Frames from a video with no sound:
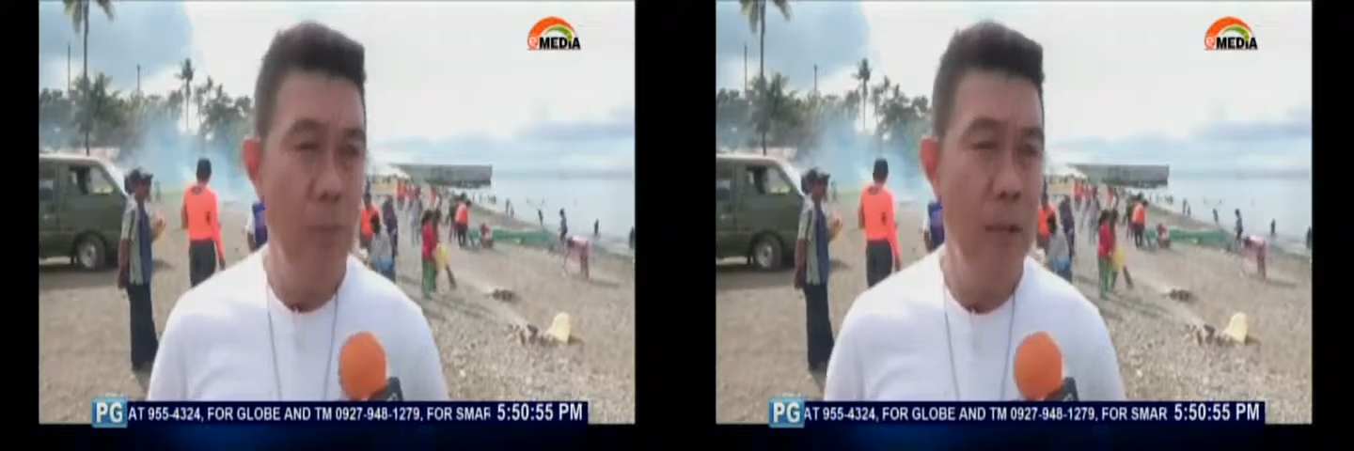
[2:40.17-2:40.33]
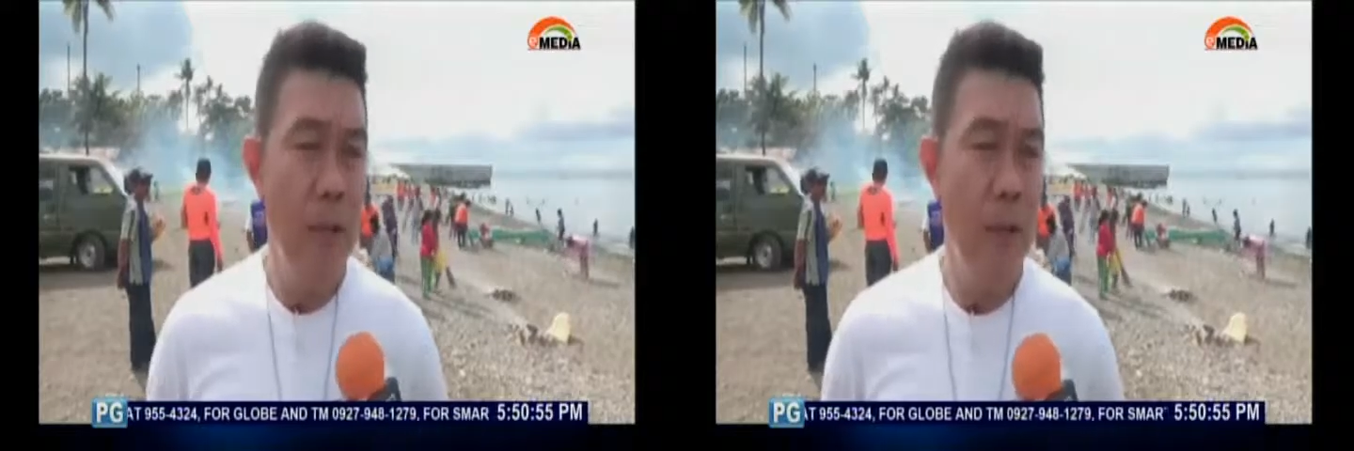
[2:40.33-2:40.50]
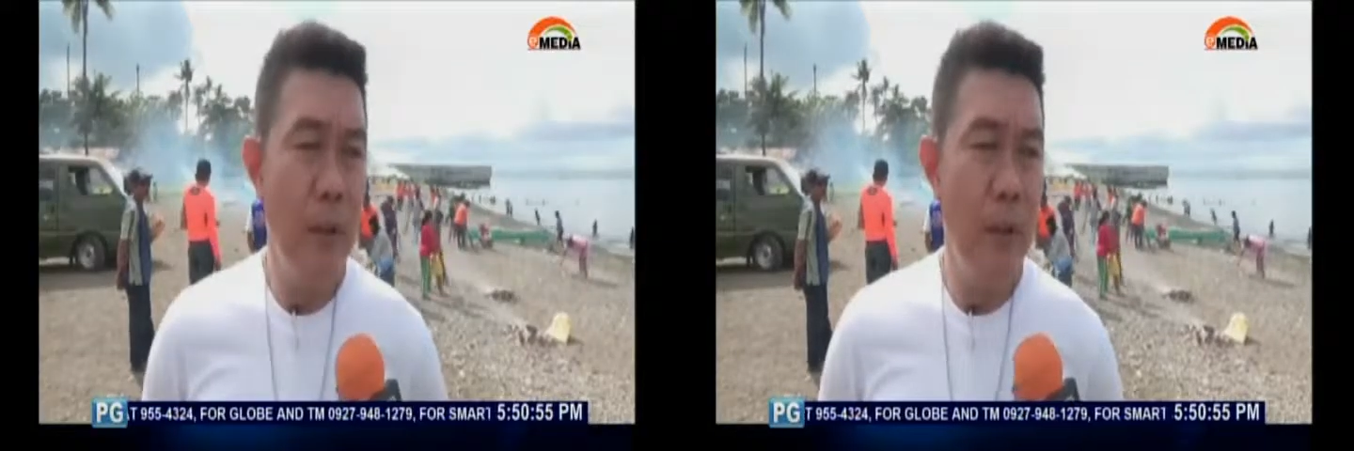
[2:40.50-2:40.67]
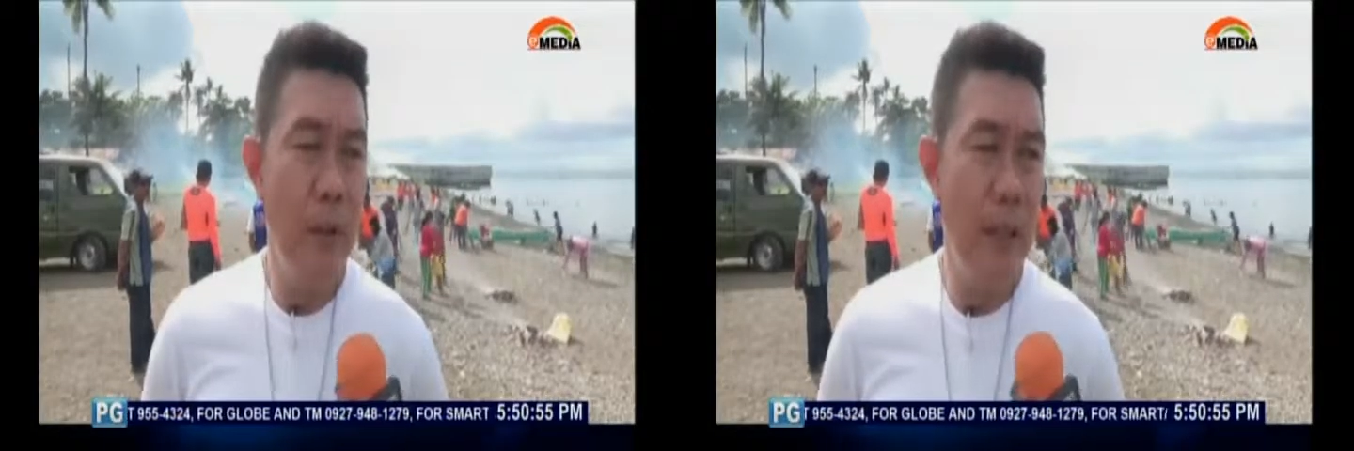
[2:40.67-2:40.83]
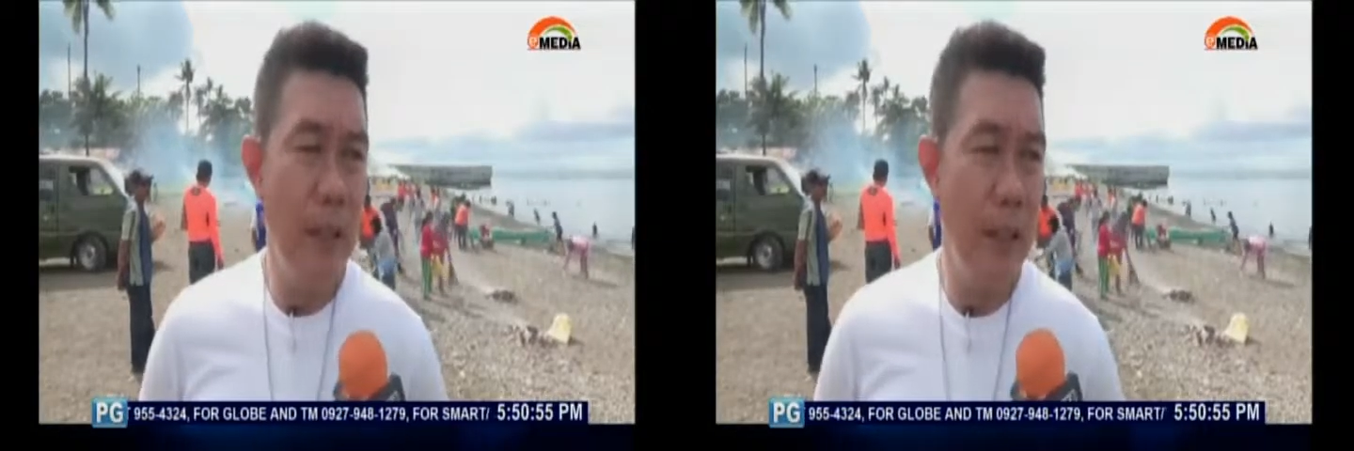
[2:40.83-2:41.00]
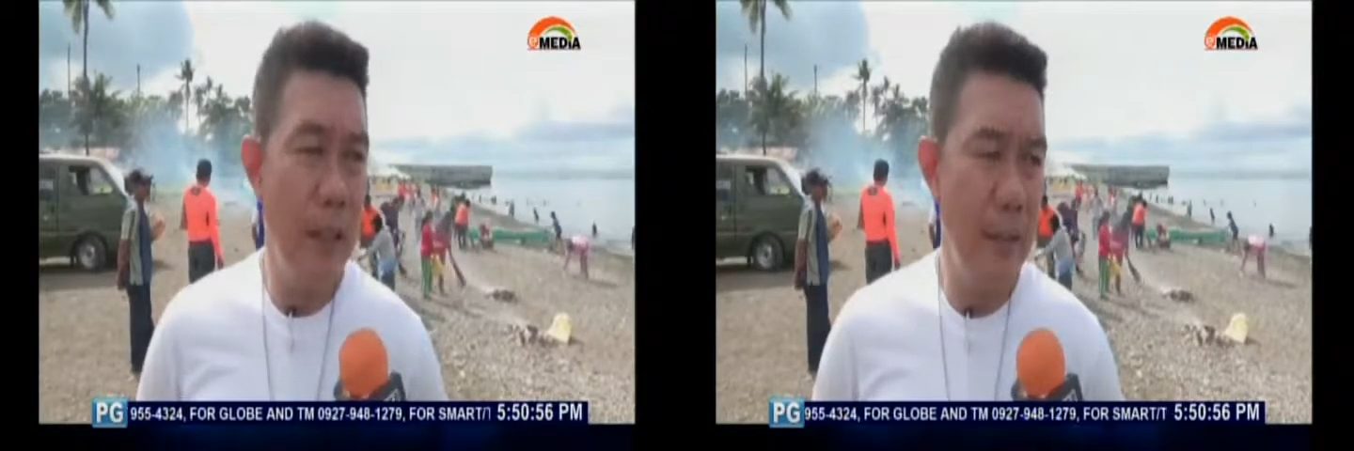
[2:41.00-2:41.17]
Man
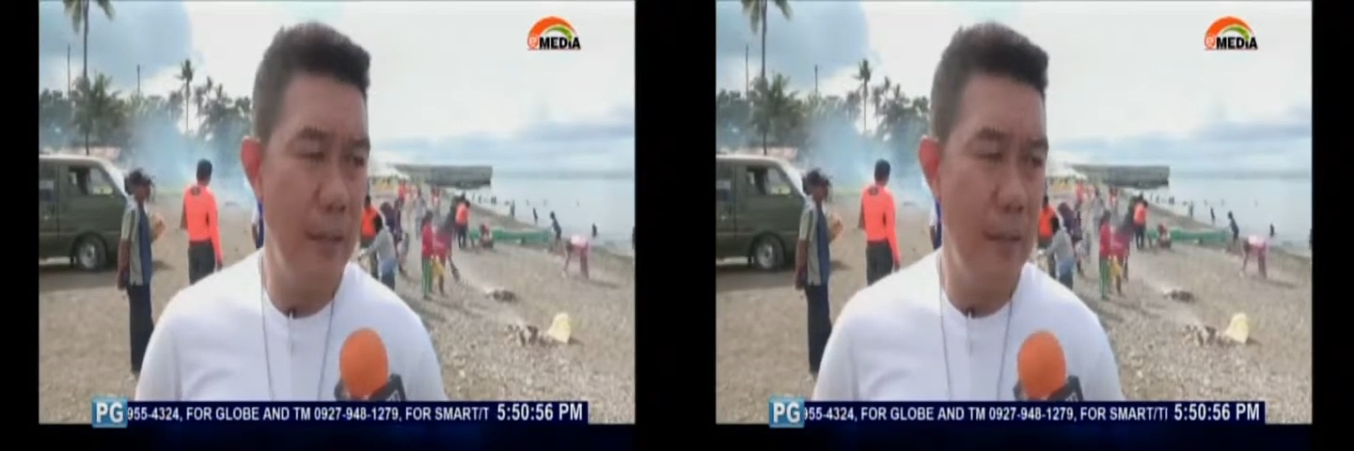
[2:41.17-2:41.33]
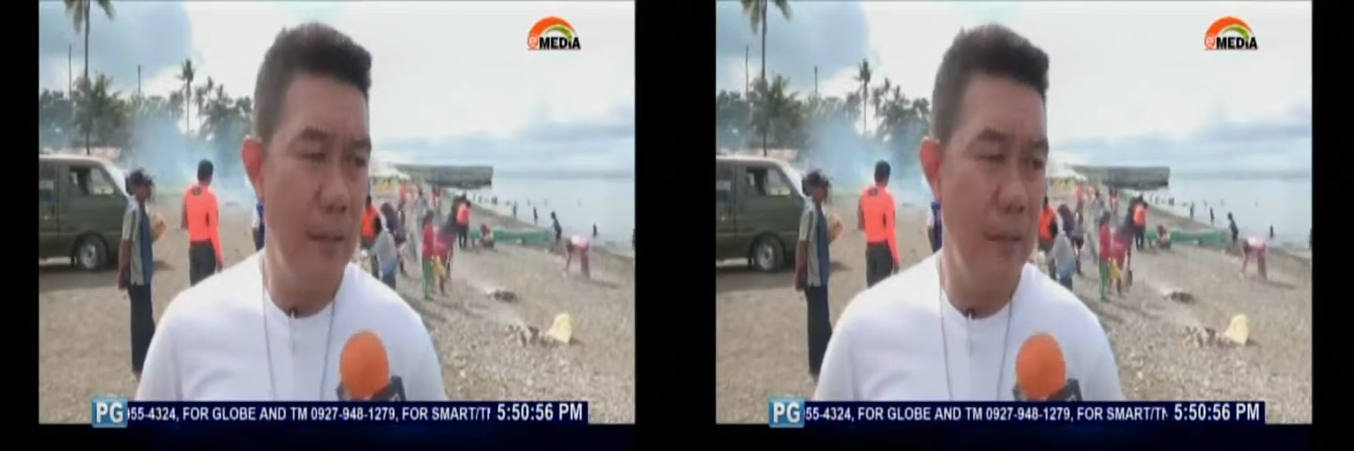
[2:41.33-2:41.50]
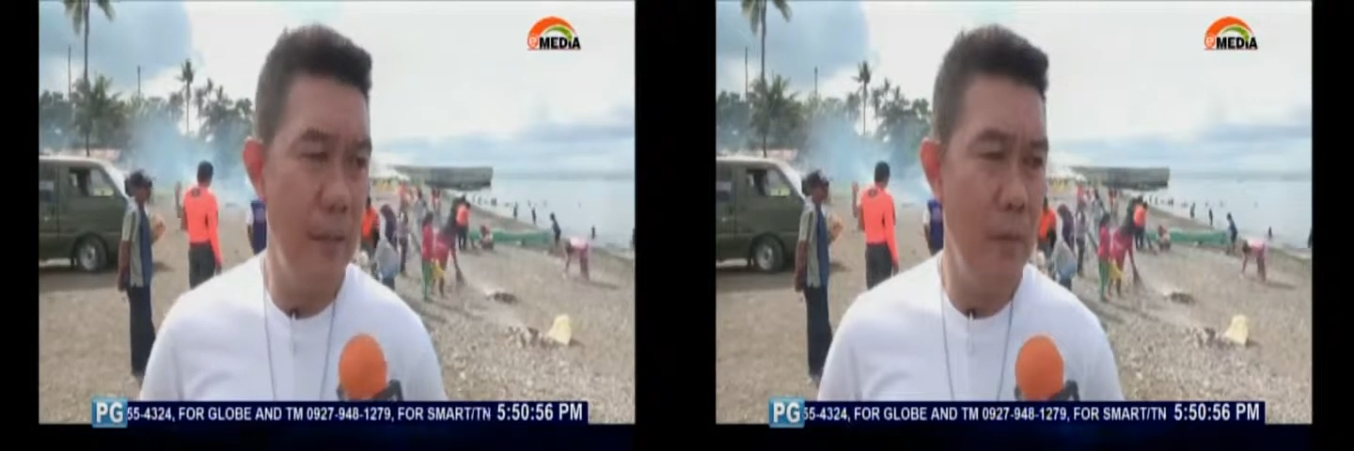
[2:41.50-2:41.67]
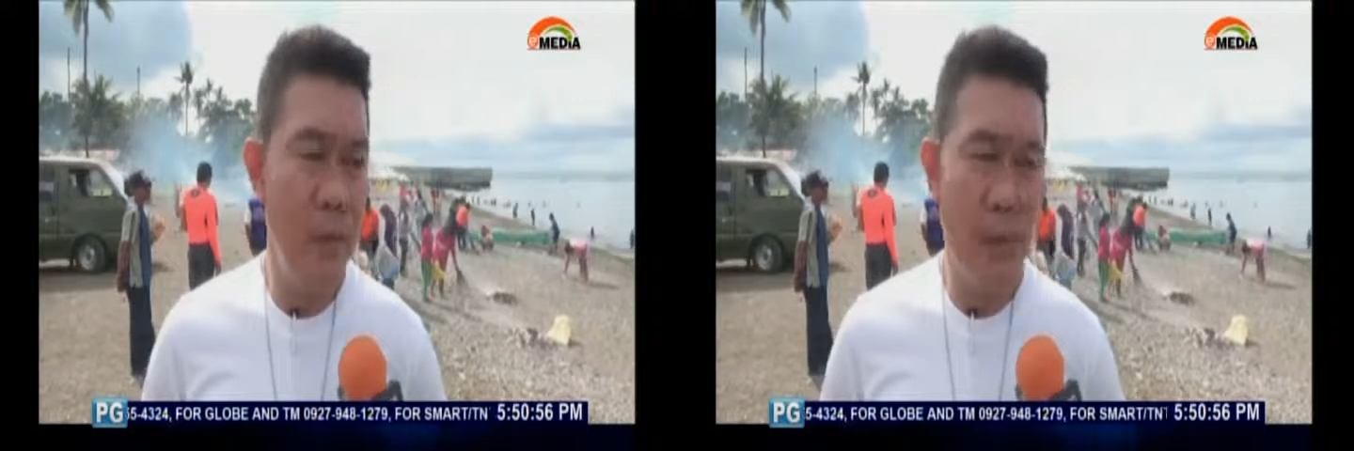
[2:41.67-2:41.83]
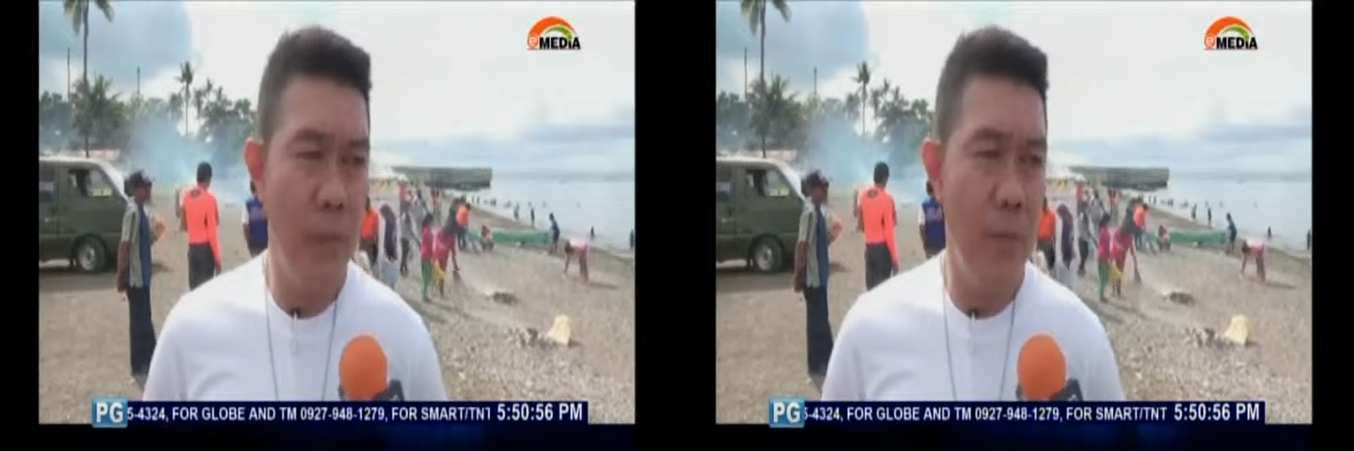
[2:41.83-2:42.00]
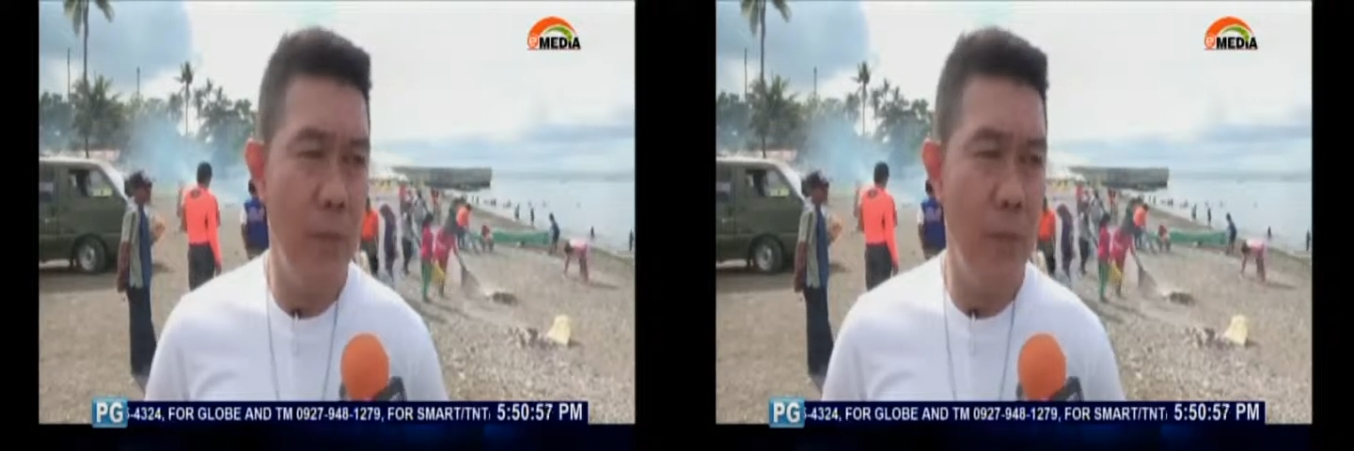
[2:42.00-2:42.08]
pangit kita, namangit